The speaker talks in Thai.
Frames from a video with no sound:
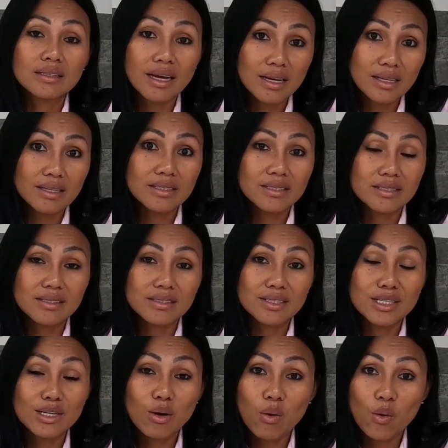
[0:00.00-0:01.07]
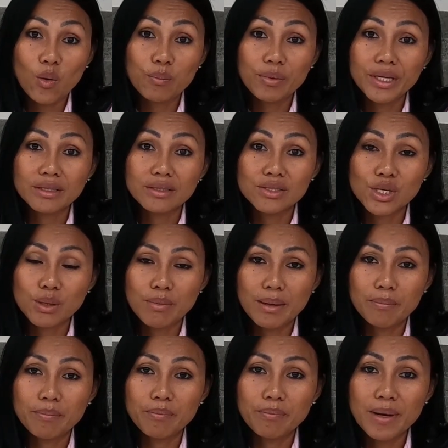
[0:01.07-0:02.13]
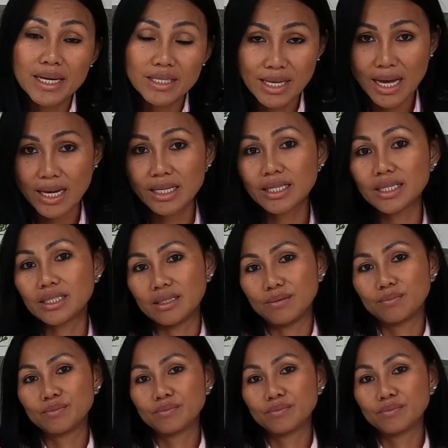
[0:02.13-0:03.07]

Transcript: ทางเอเจนซี่ขอเป็นฉบับภาษาอังกฤษ